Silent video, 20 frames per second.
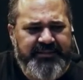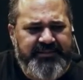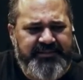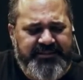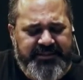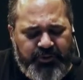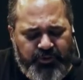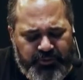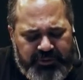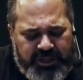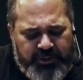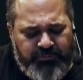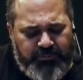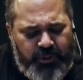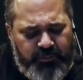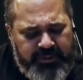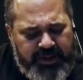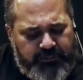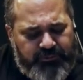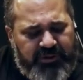Você num dado
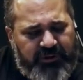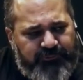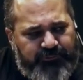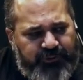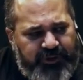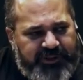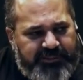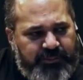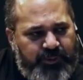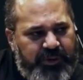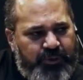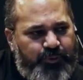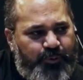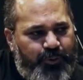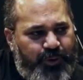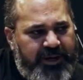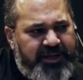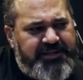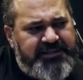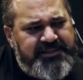momento afirma uma
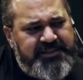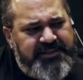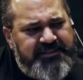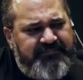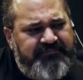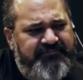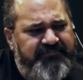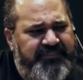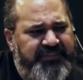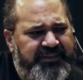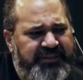coisa,